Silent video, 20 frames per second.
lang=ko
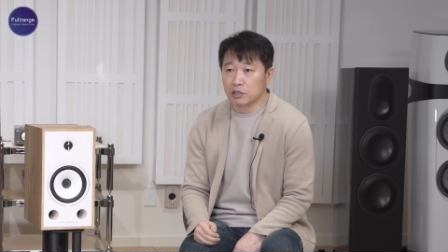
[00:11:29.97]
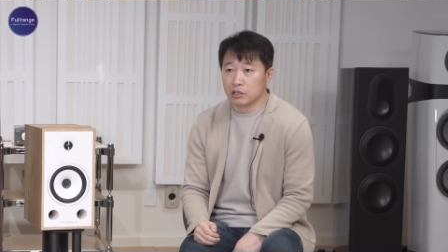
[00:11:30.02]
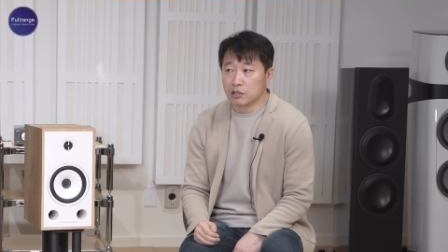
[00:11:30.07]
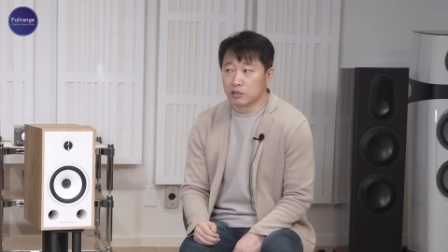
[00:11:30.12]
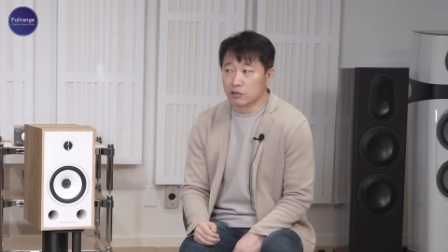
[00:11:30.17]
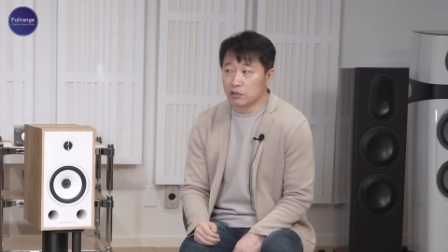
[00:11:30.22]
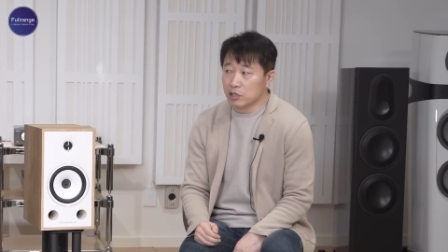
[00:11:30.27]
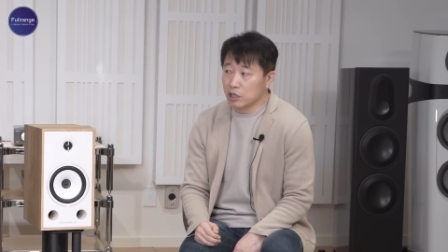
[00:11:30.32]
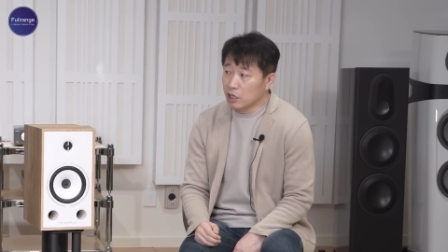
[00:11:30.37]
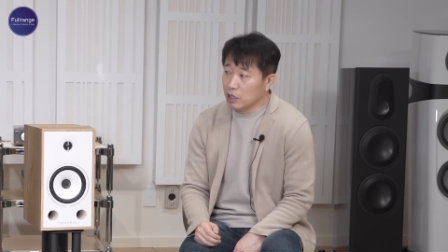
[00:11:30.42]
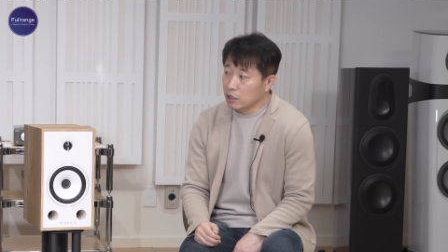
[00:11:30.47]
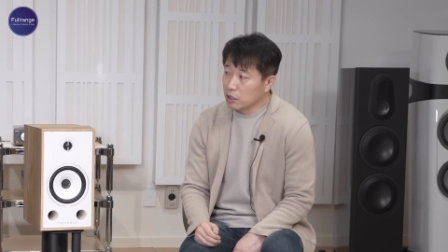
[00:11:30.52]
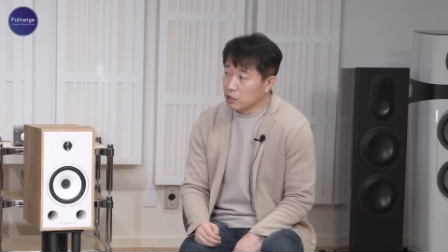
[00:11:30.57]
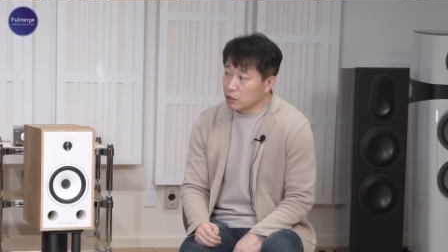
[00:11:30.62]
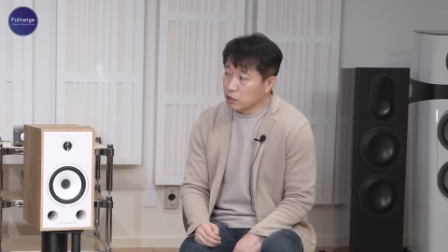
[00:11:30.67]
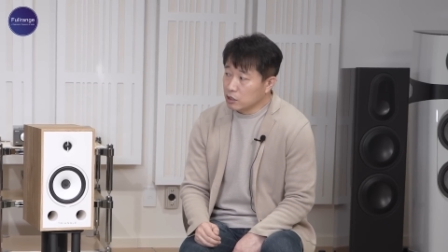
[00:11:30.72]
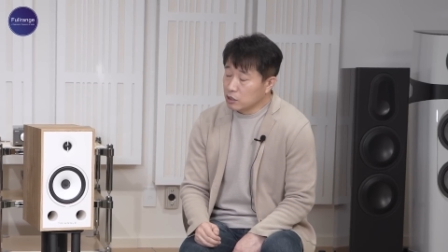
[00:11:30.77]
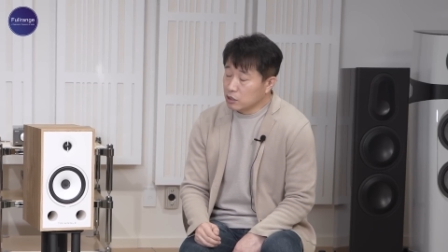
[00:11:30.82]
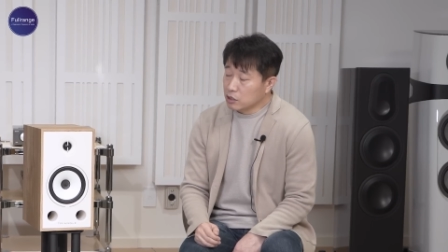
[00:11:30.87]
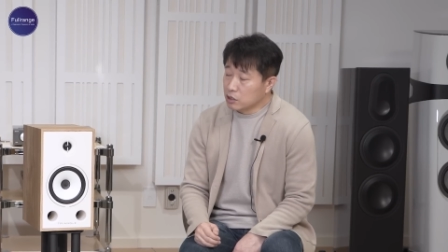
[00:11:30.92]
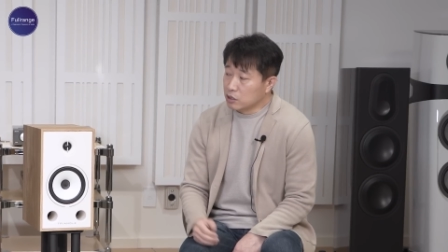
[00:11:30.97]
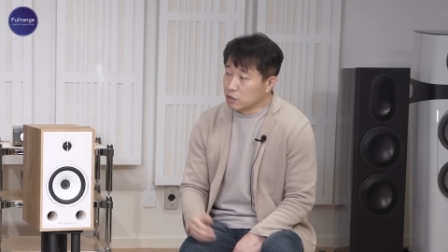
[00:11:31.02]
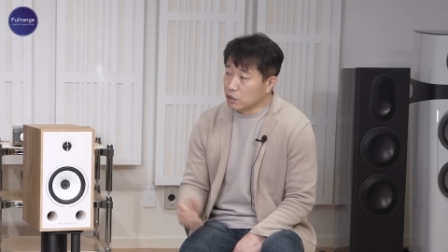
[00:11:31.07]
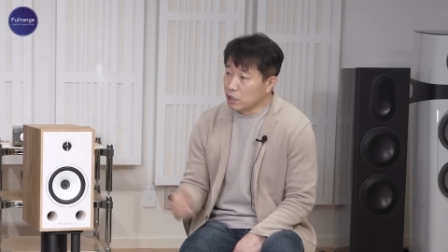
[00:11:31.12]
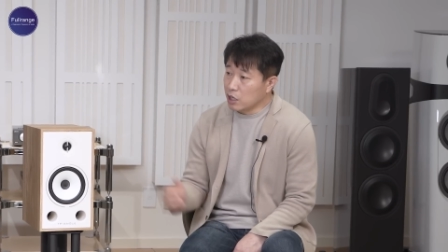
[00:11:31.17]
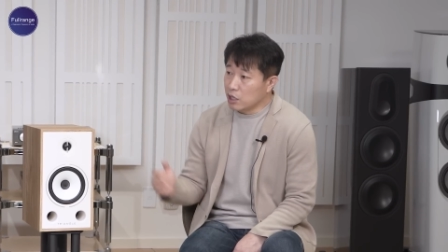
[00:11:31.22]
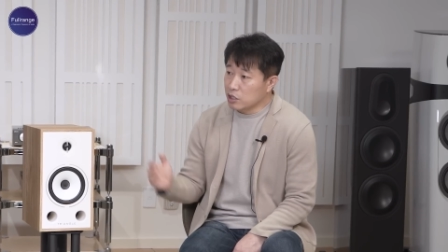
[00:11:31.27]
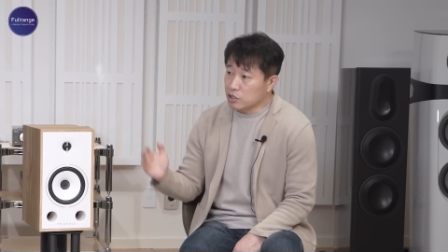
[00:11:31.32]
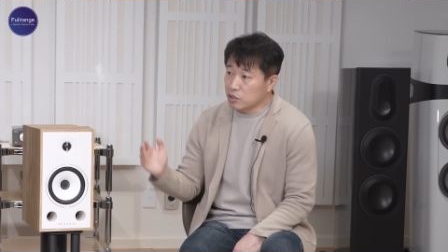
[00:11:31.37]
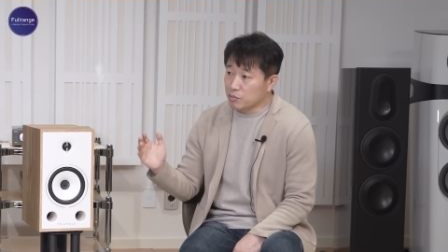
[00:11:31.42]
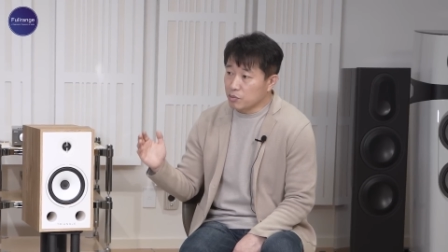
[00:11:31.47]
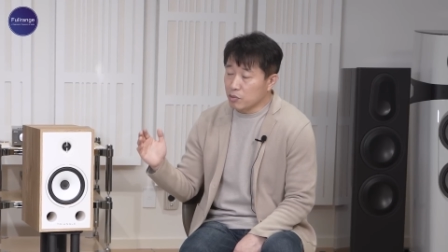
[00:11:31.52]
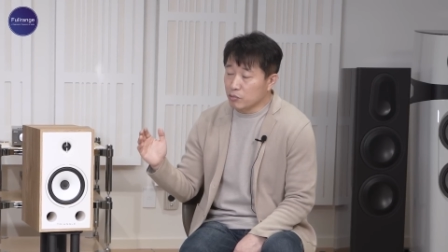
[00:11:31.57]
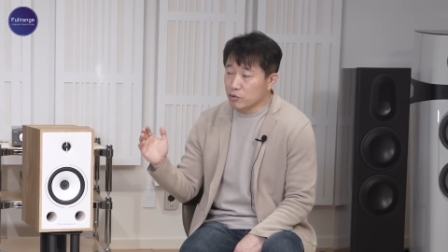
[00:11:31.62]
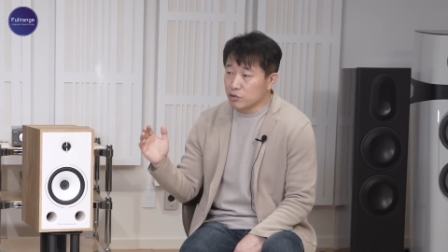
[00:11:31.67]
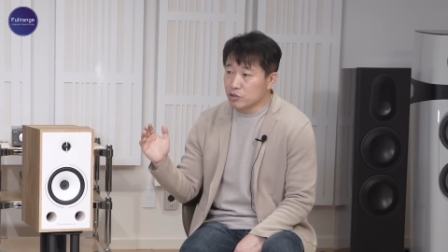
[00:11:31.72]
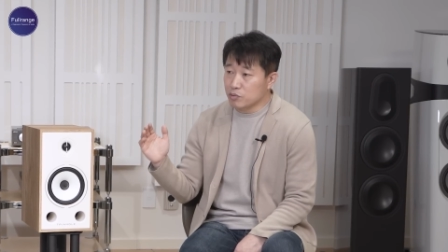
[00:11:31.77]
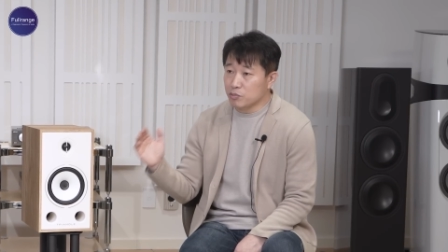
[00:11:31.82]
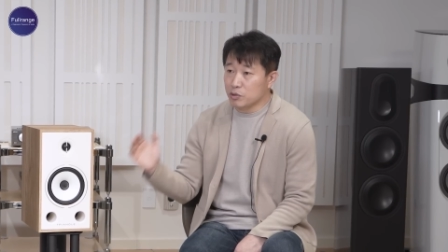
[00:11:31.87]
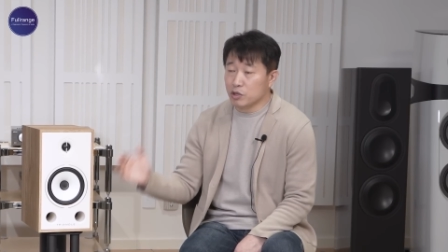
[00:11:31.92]
그런데 근래에
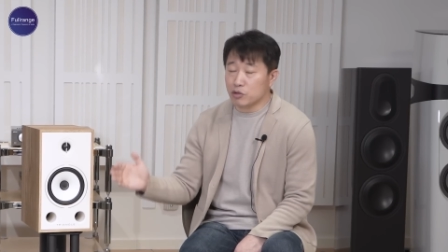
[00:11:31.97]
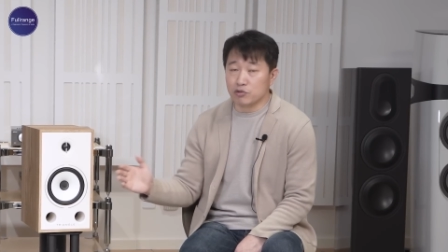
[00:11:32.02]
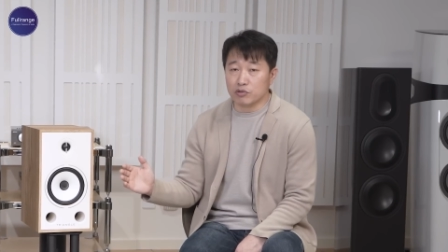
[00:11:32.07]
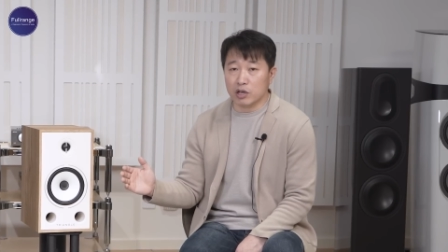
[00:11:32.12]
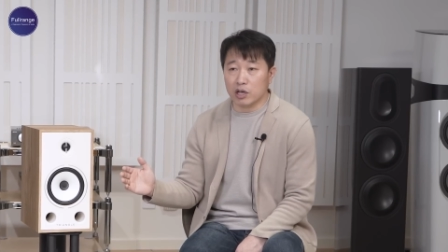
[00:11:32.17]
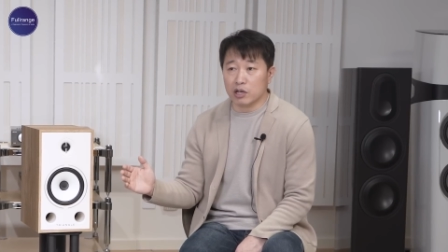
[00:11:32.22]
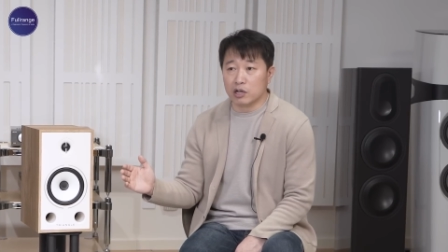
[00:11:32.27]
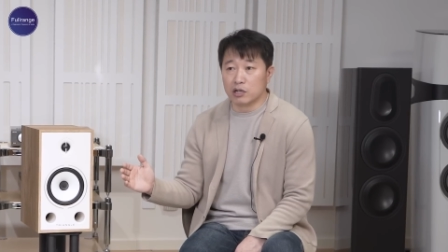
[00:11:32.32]
접해본 스피커 중에,